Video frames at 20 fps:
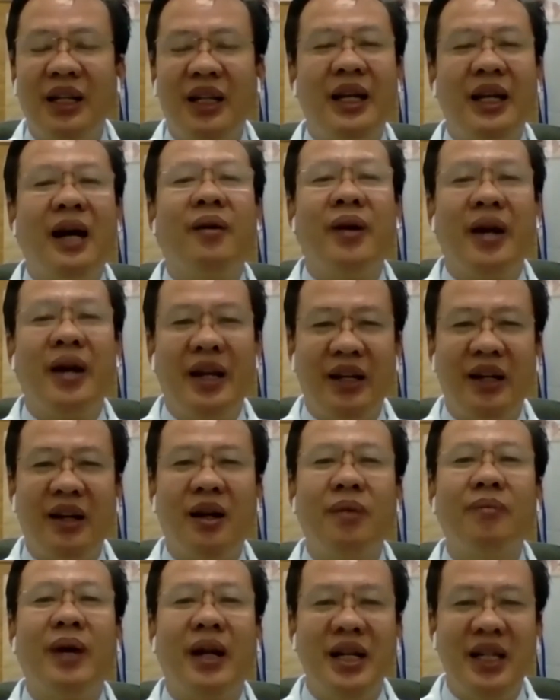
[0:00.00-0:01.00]
thì hầu hết nó
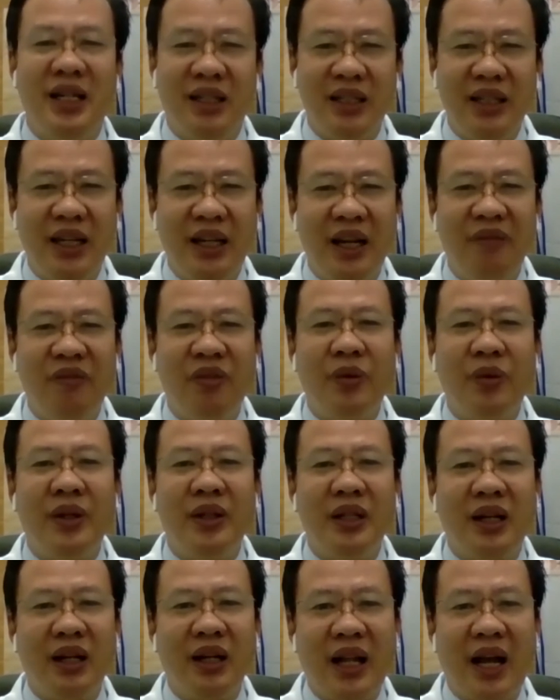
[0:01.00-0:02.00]
không ảnh hưởng gì đến phụ
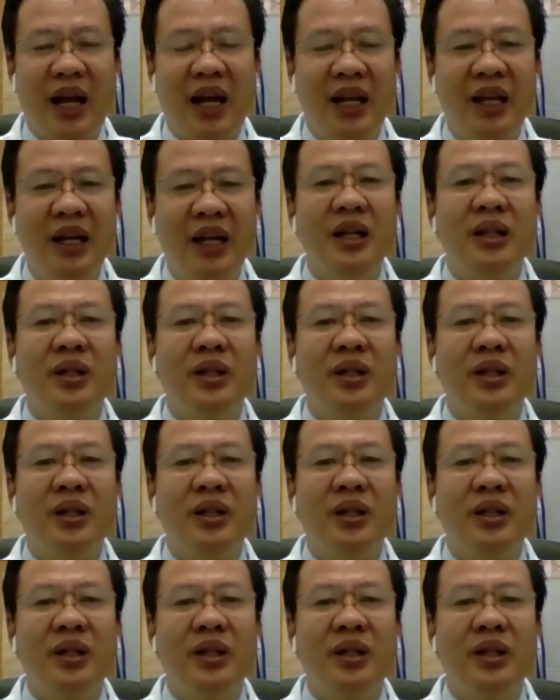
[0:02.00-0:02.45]
nữ có thai